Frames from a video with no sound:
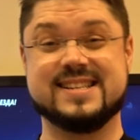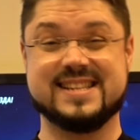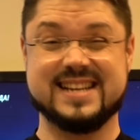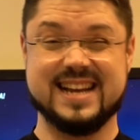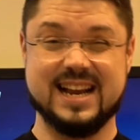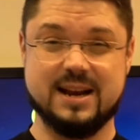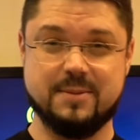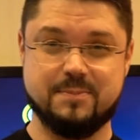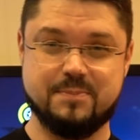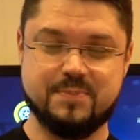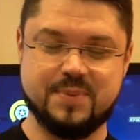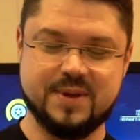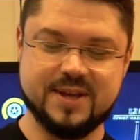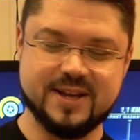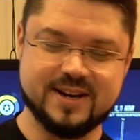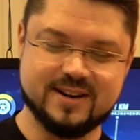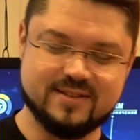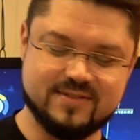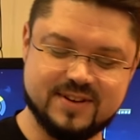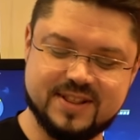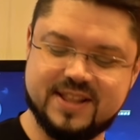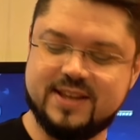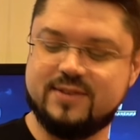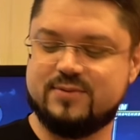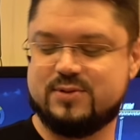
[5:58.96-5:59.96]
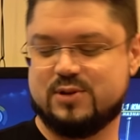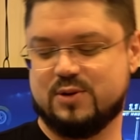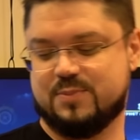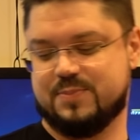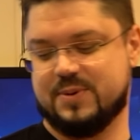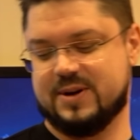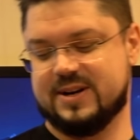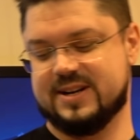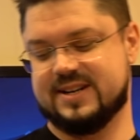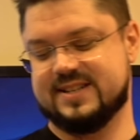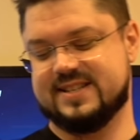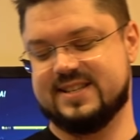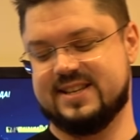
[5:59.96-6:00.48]
скальпированный, все
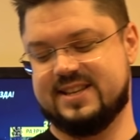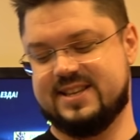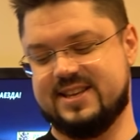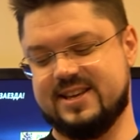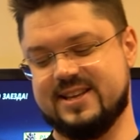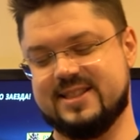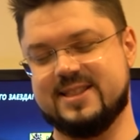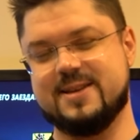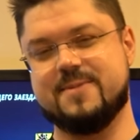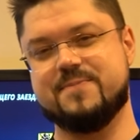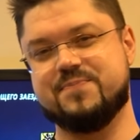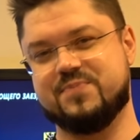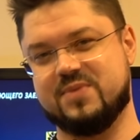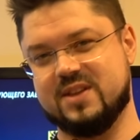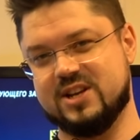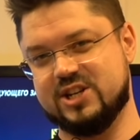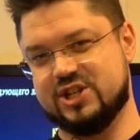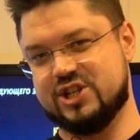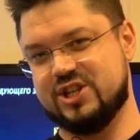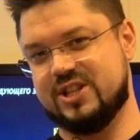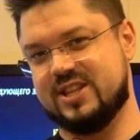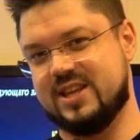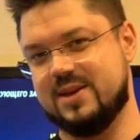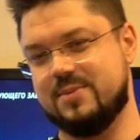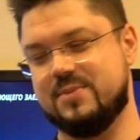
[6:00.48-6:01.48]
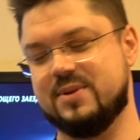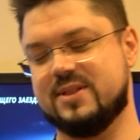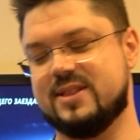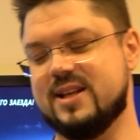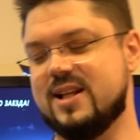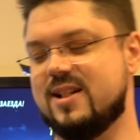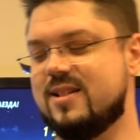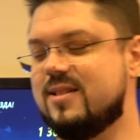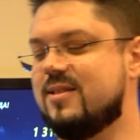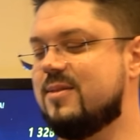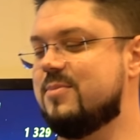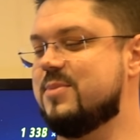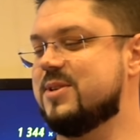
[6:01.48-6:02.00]
по красоте, там жидкий
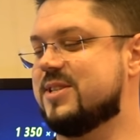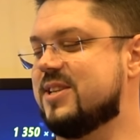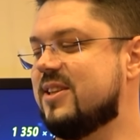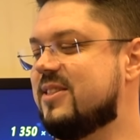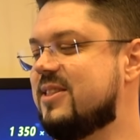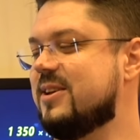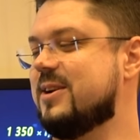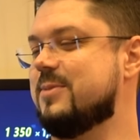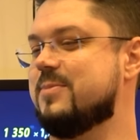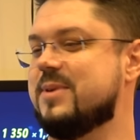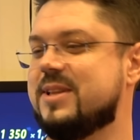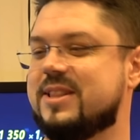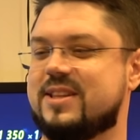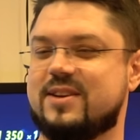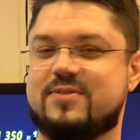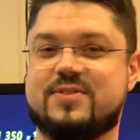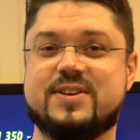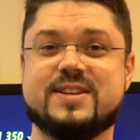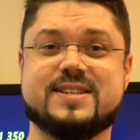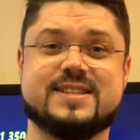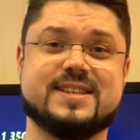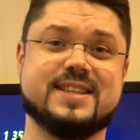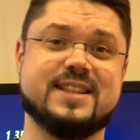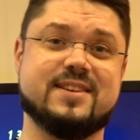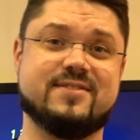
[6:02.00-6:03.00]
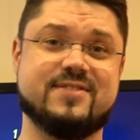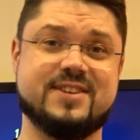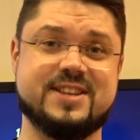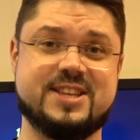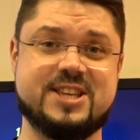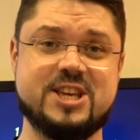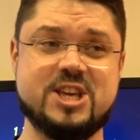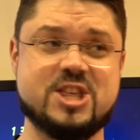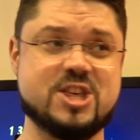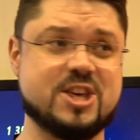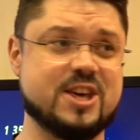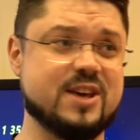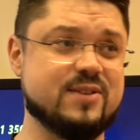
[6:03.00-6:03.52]
металл вместо термоинтерфейса, на
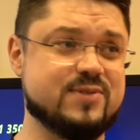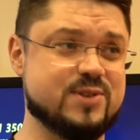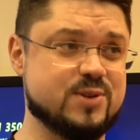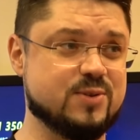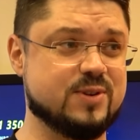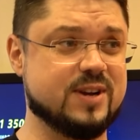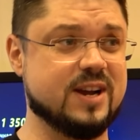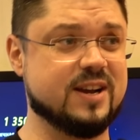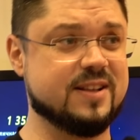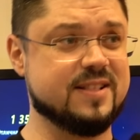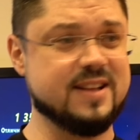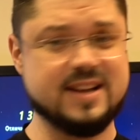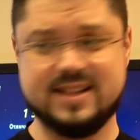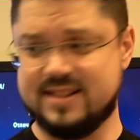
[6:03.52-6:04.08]
водичке, все как